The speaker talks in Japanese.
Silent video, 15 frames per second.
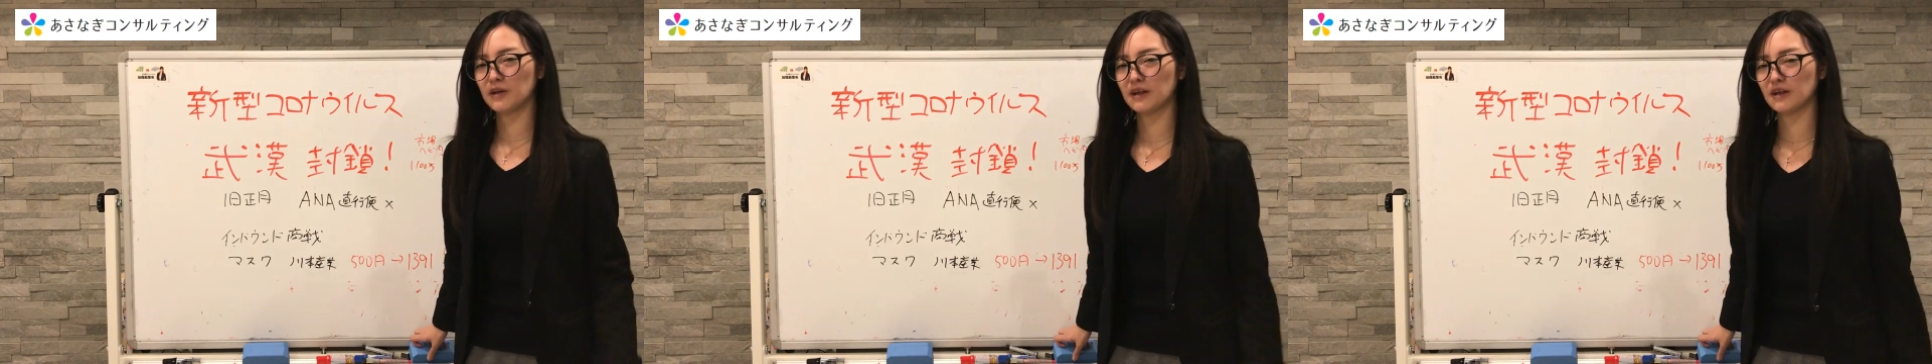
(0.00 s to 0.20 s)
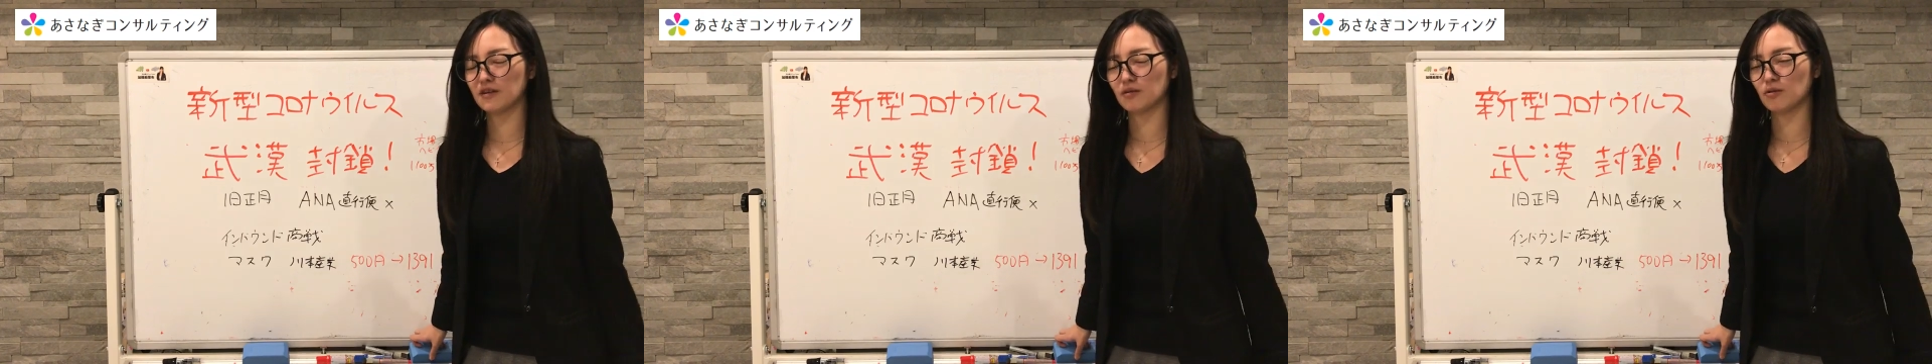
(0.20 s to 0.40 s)

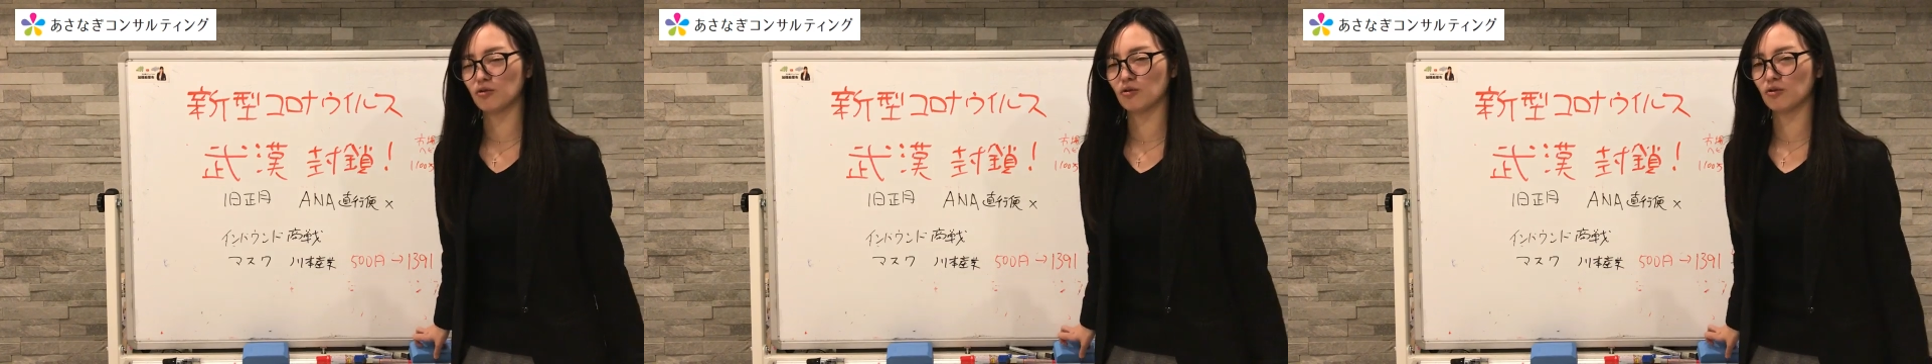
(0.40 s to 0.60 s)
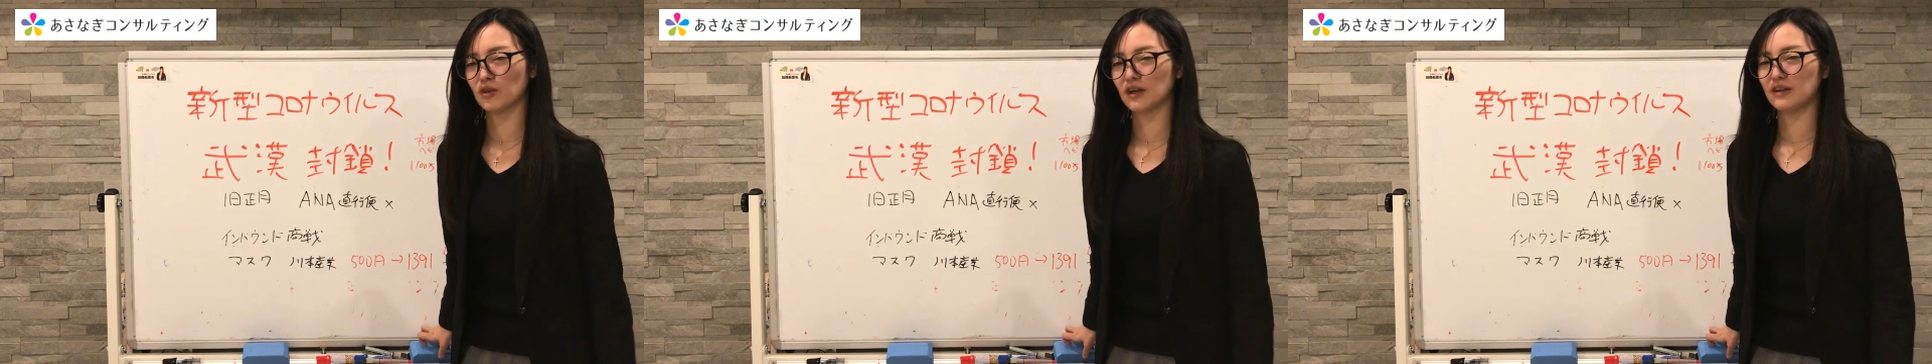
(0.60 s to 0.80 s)
けないという
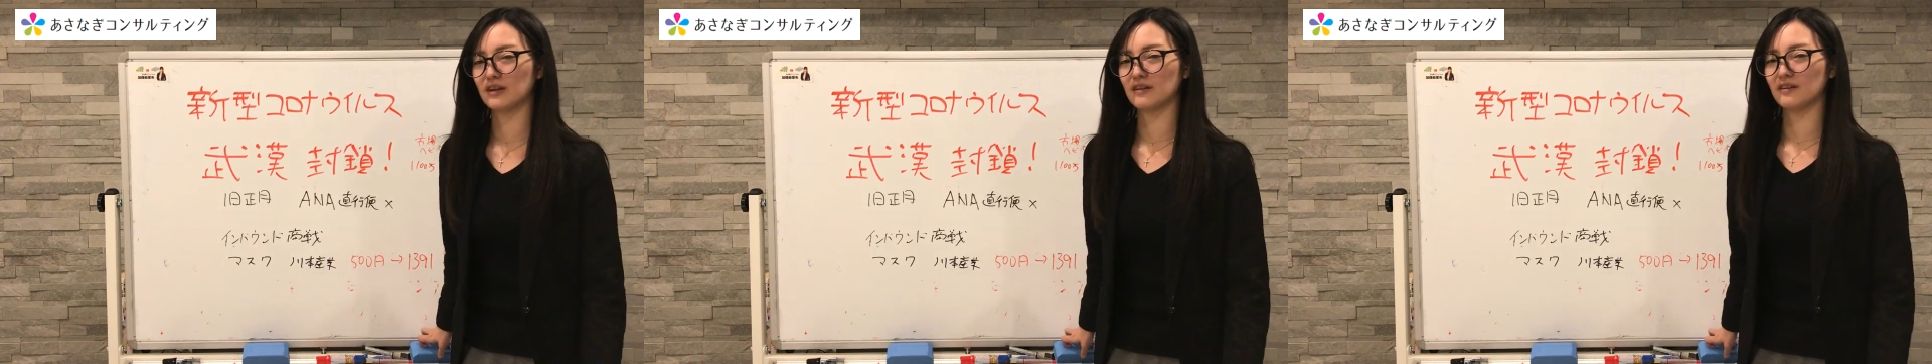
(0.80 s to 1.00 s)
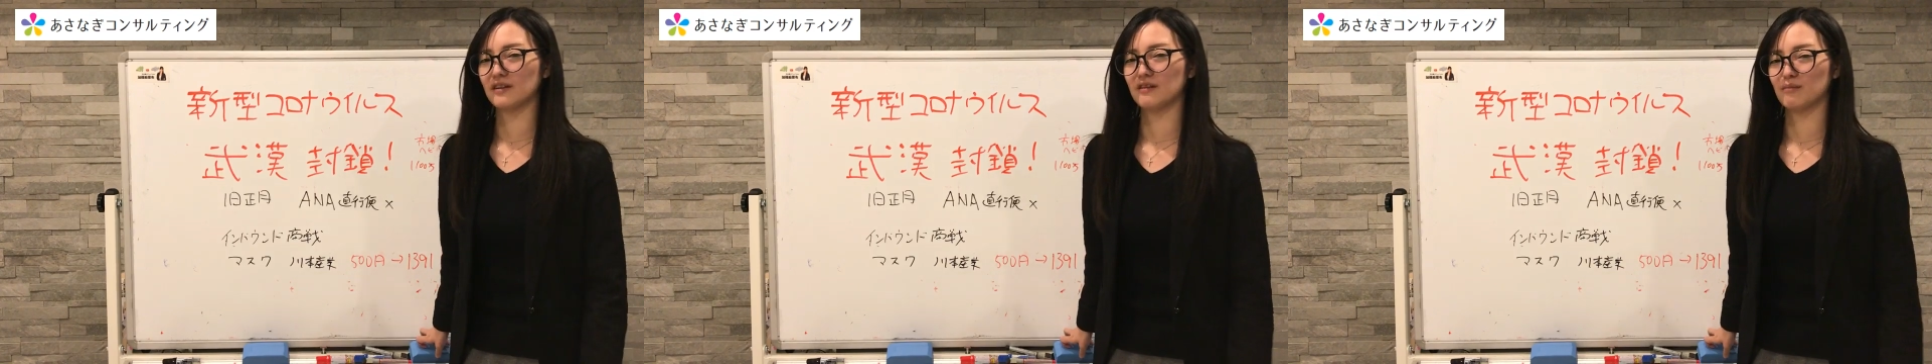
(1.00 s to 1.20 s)
状態に
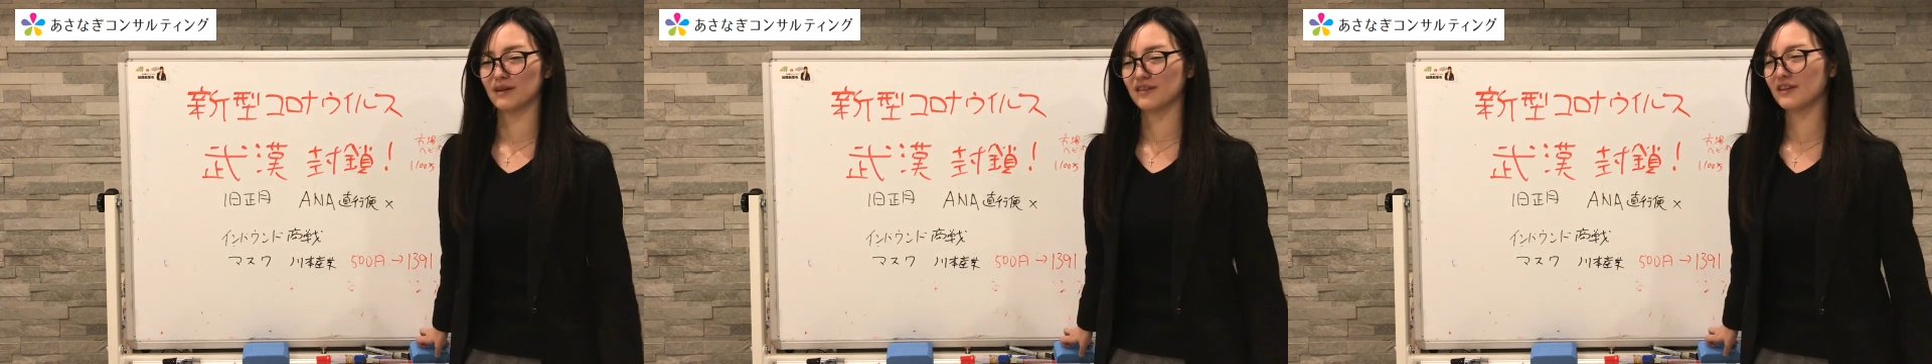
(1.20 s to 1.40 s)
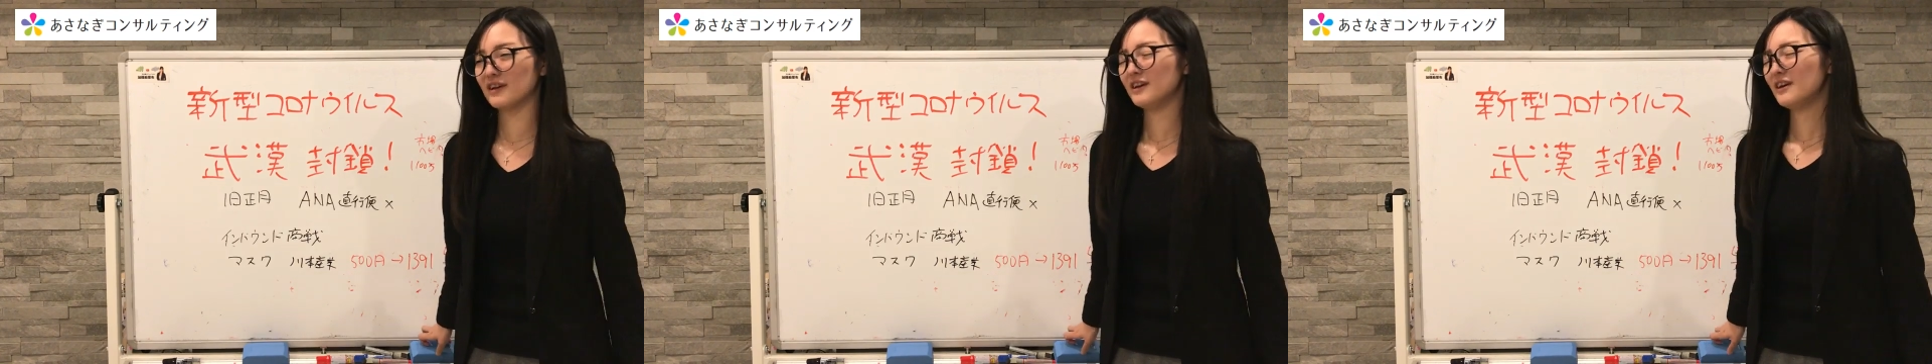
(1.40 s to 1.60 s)
なっていま
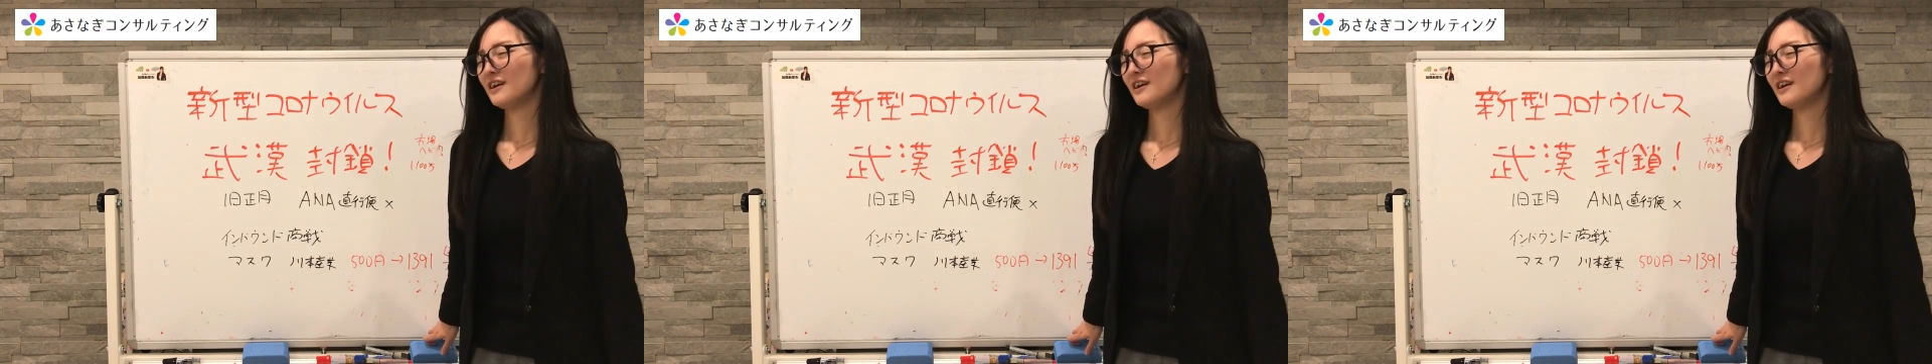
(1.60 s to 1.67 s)
す。